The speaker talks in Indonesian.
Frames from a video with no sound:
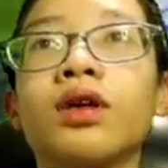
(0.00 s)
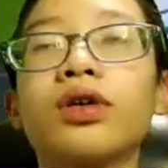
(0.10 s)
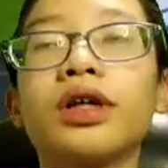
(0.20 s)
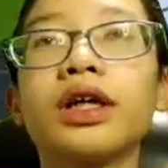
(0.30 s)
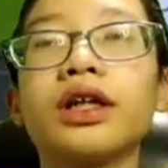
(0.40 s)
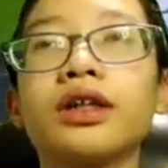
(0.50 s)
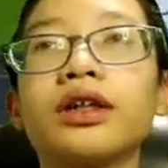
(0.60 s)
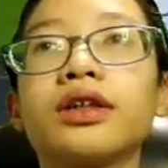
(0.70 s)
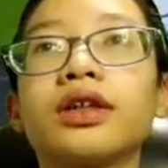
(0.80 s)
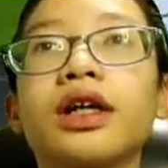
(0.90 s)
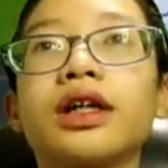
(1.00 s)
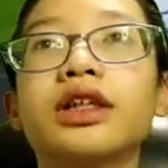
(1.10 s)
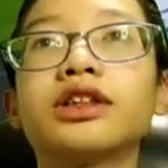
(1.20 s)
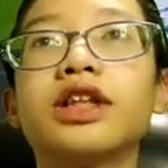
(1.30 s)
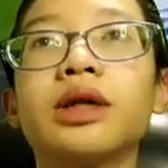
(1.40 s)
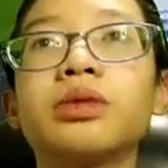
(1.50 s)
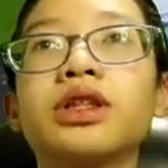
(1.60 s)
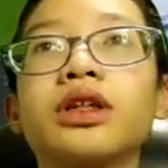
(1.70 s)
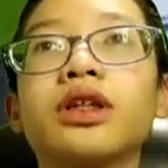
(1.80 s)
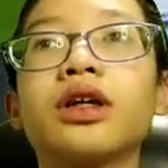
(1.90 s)
oke okay, kali ini
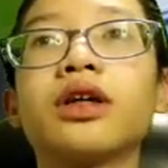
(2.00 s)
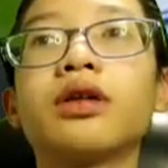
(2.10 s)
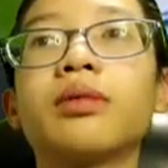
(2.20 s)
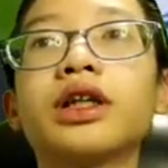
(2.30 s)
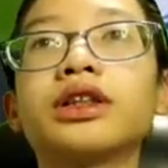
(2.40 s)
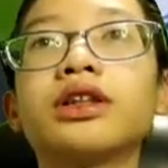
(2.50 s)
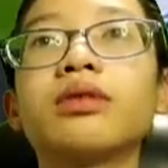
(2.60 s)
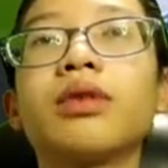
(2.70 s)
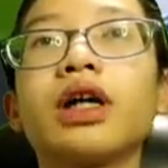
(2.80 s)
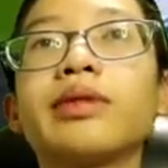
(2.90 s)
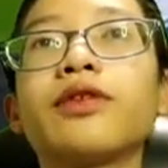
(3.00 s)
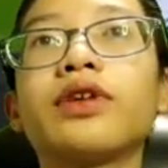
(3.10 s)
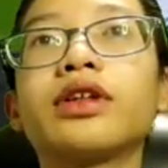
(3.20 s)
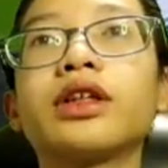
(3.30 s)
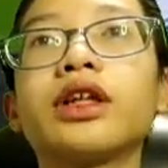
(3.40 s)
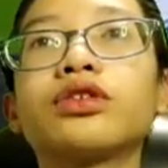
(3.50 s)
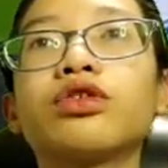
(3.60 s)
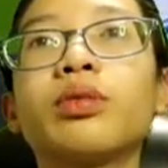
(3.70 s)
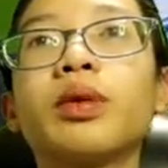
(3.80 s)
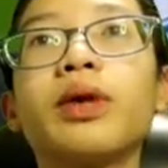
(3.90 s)
James Madison mengambil free kick yang
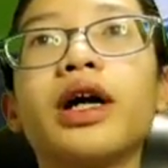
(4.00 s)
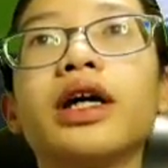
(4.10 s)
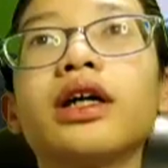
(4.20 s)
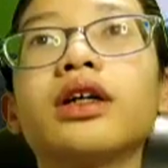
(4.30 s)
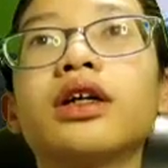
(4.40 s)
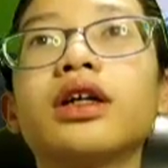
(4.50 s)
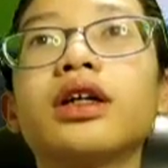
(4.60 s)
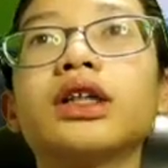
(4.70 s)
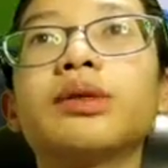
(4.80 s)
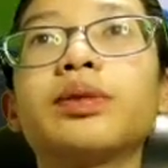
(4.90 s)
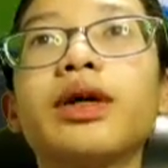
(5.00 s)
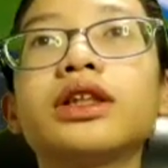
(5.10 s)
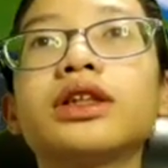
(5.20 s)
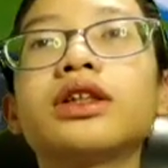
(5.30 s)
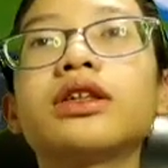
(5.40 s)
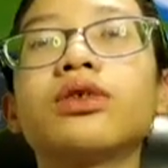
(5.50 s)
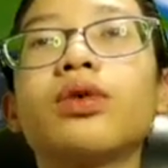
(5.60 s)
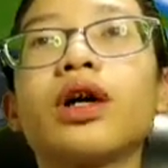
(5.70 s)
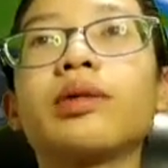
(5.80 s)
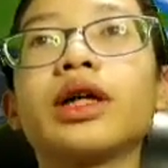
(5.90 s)
cukup berbahaya James Madison
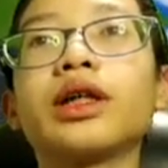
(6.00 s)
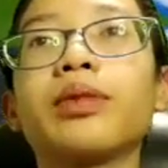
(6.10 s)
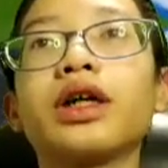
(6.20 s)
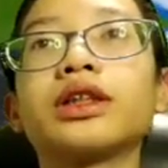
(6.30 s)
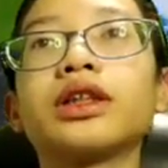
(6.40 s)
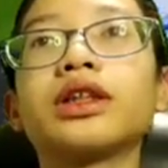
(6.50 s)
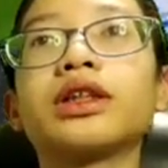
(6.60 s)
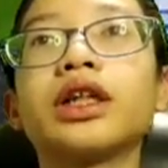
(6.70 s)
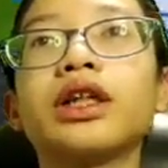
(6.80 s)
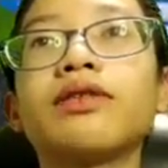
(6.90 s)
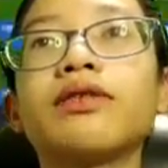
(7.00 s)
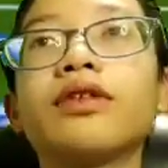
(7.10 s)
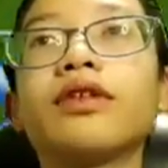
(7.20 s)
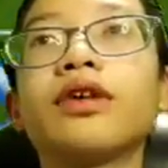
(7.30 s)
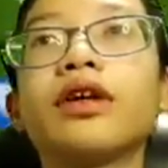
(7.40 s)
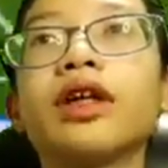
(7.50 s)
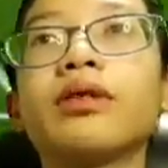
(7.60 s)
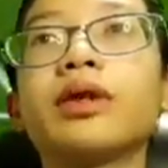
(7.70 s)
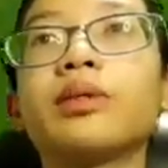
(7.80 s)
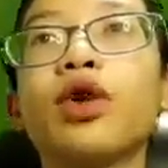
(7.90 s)
luar biasa berhasil di save
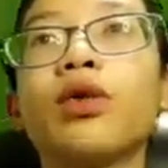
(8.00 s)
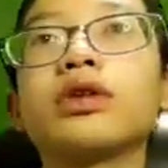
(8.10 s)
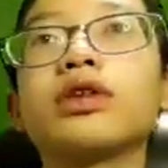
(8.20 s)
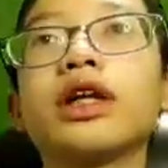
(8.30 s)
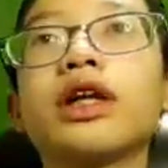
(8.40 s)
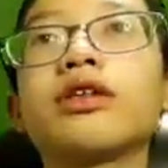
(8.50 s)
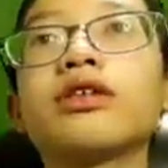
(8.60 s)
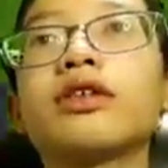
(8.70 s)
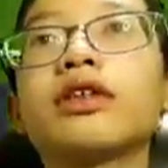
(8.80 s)
di, di blok maksud saya